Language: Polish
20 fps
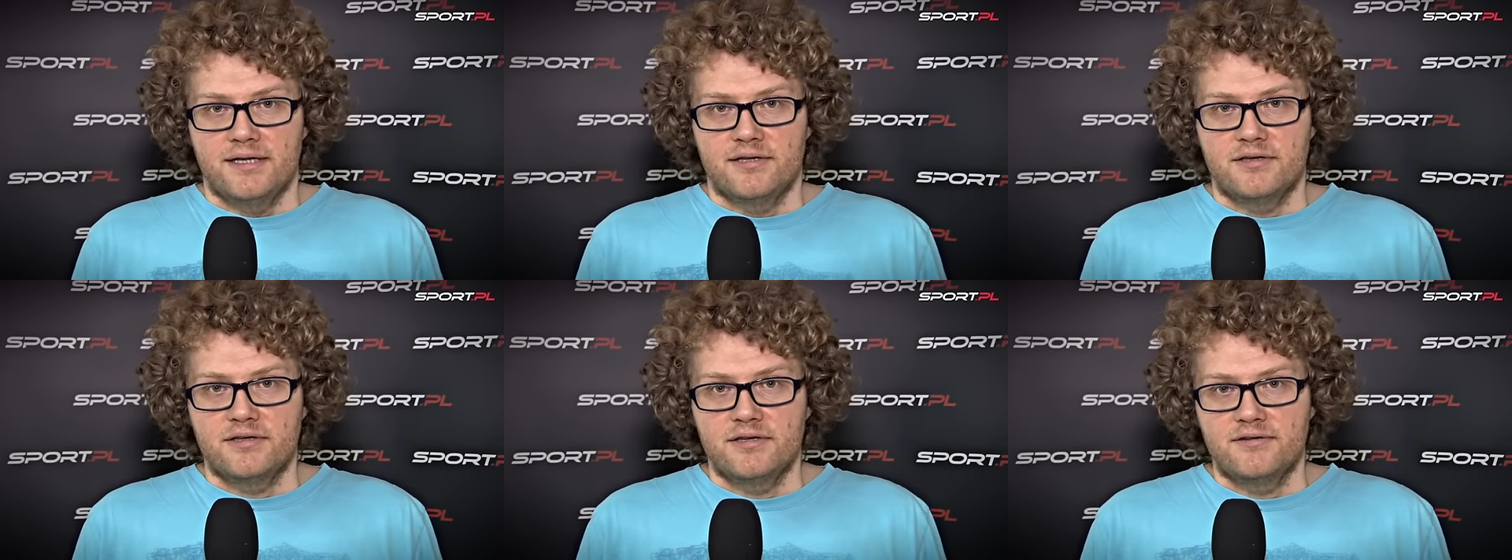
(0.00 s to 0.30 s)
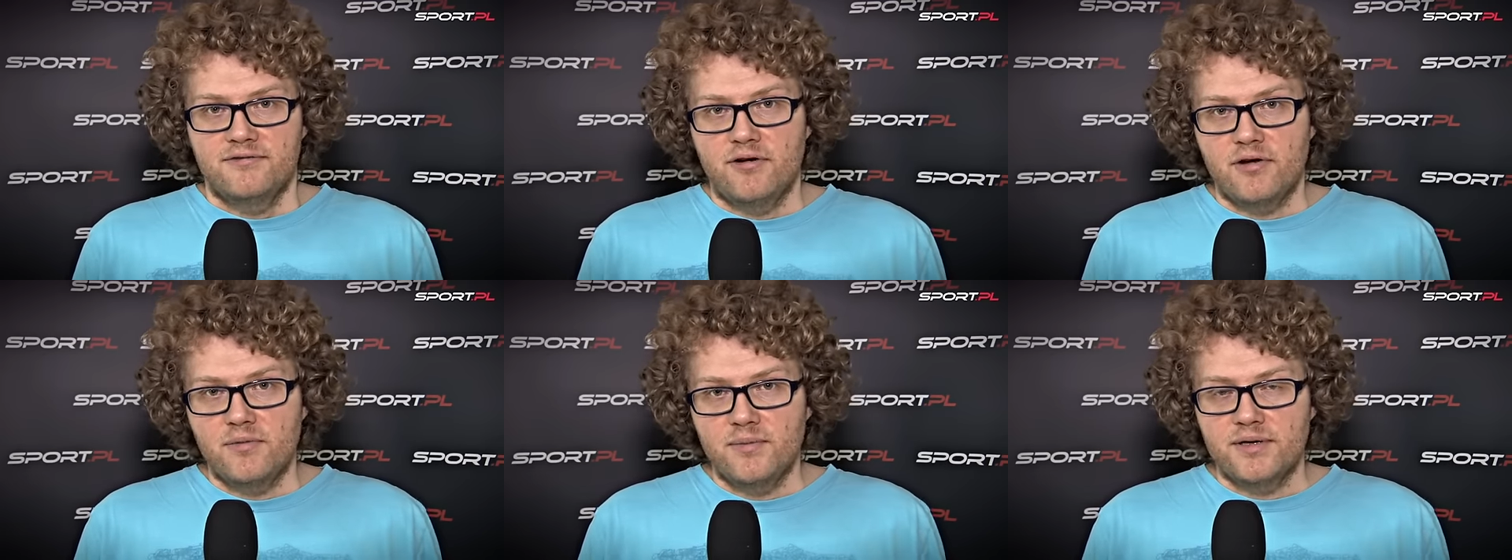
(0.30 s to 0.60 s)
do
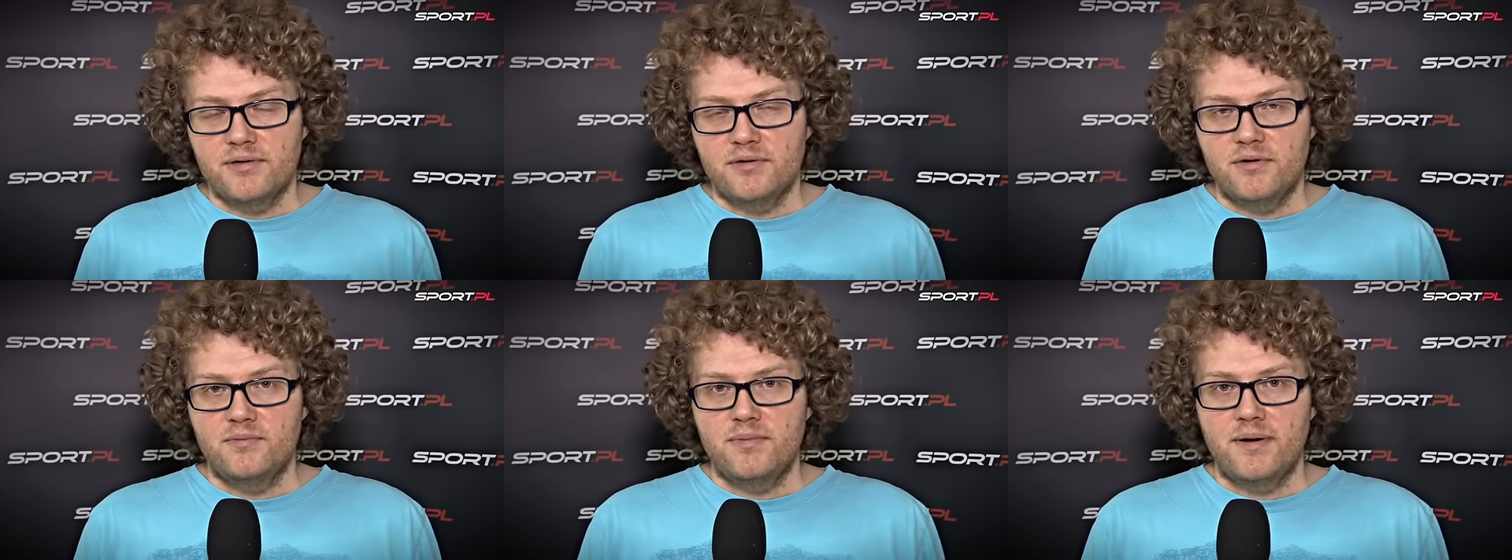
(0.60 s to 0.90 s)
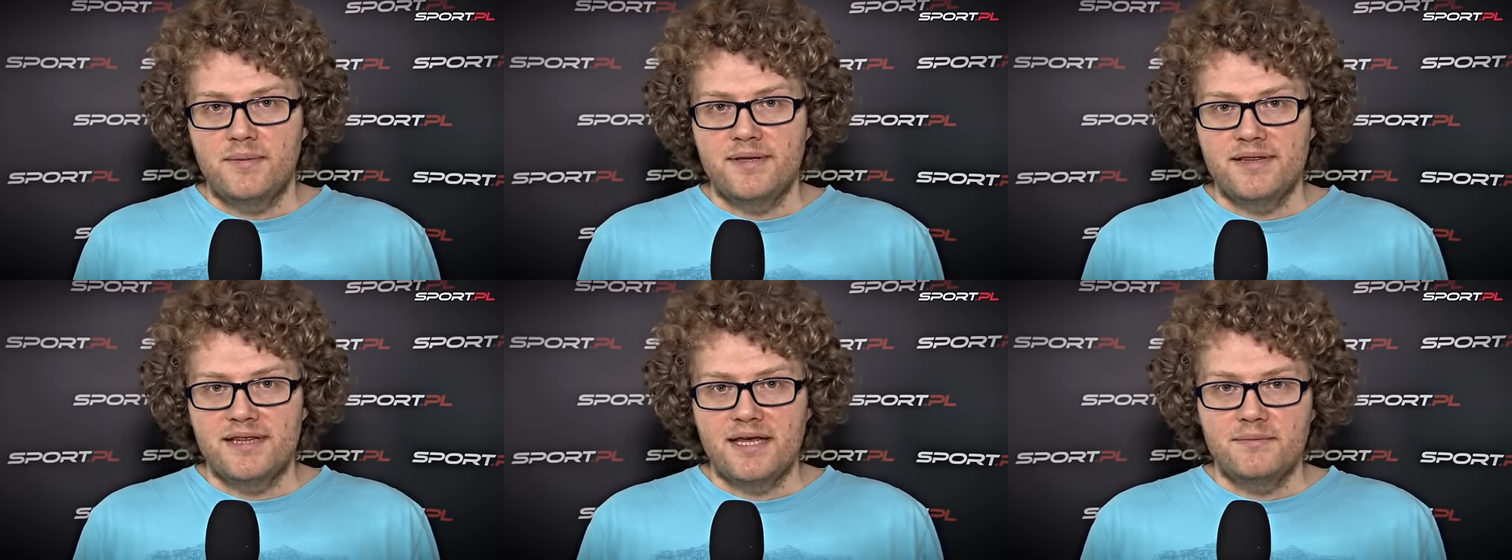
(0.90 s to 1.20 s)
tej formy, którą
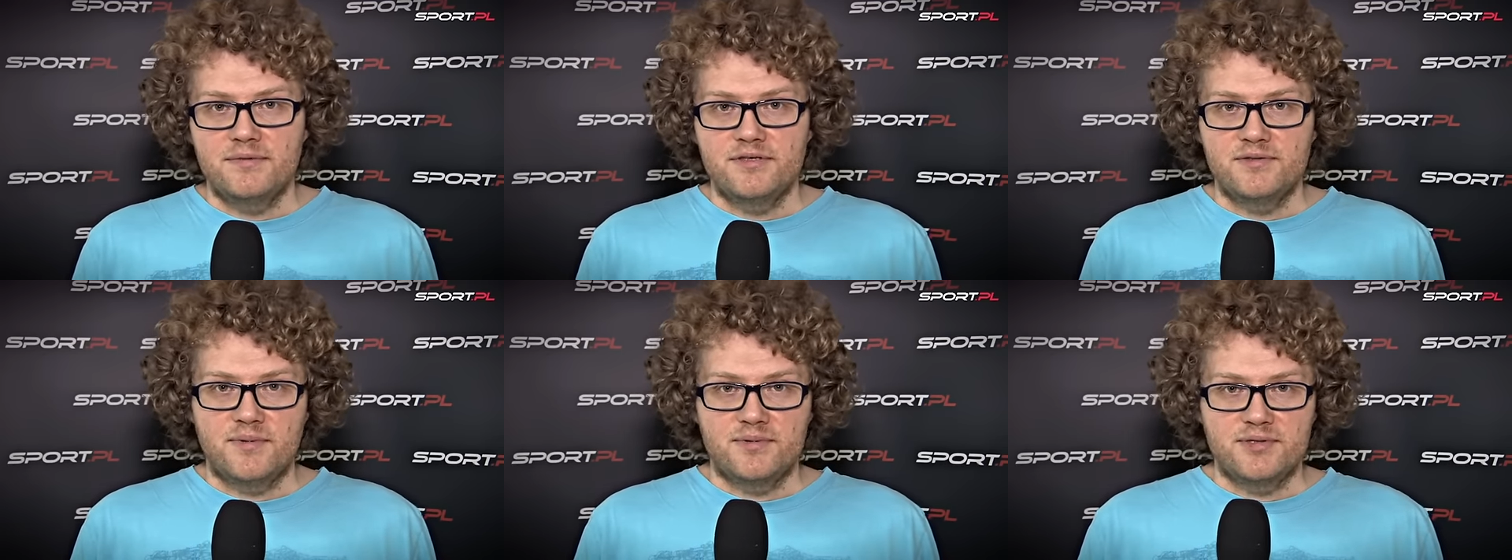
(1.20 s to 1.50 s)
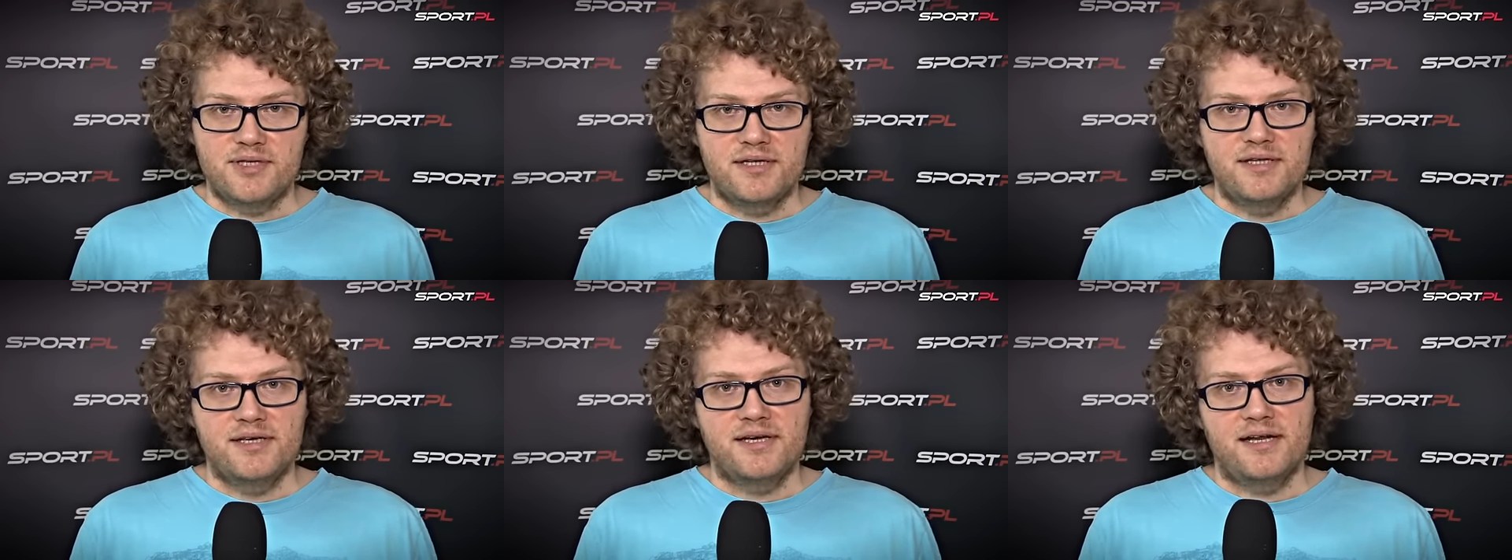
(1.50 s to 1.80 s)
pamiętamy z
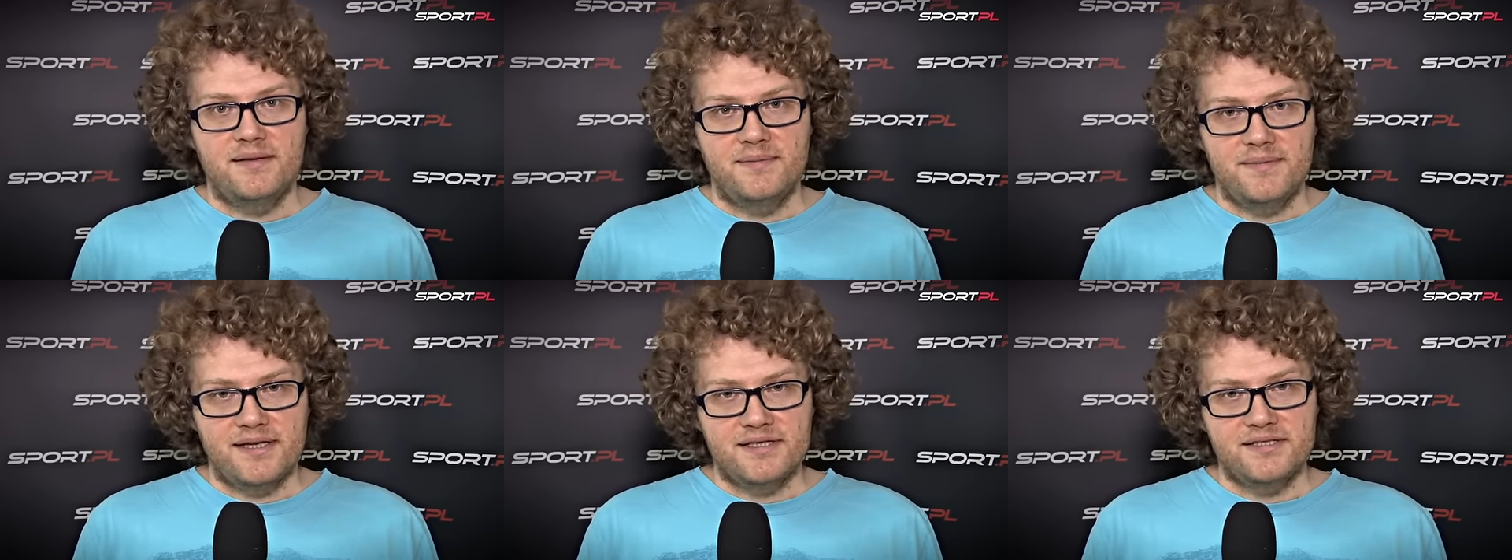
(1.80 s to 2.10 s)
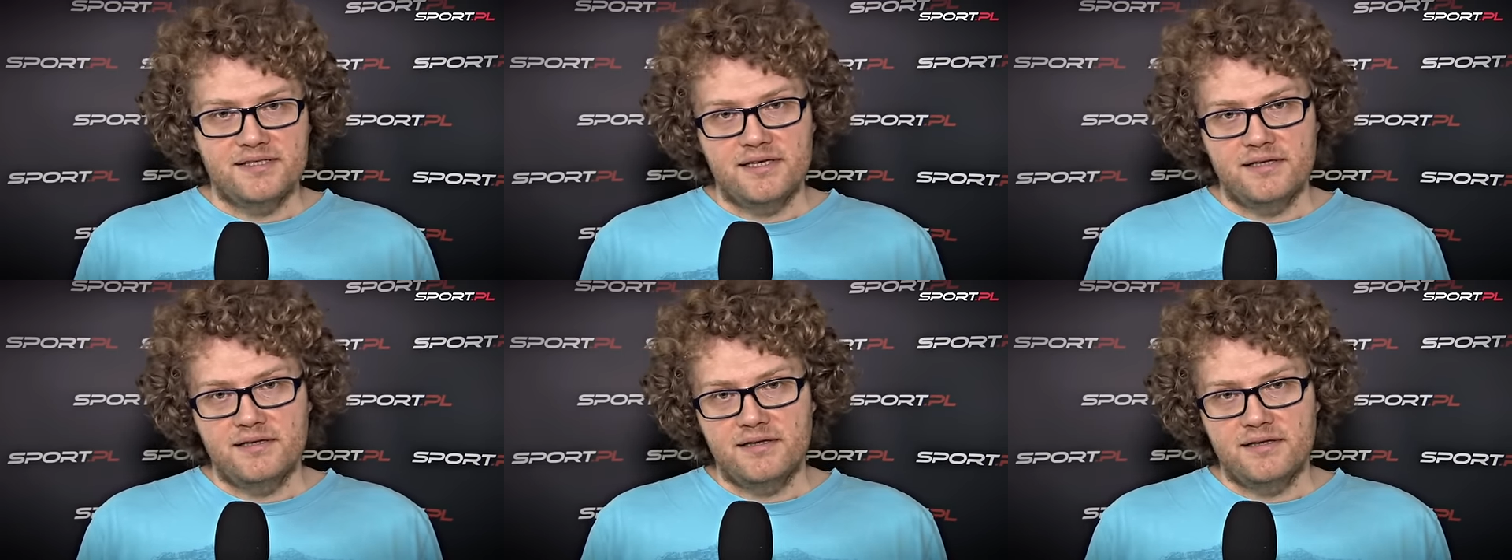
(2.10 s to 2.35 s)
poprzednich eliminacji,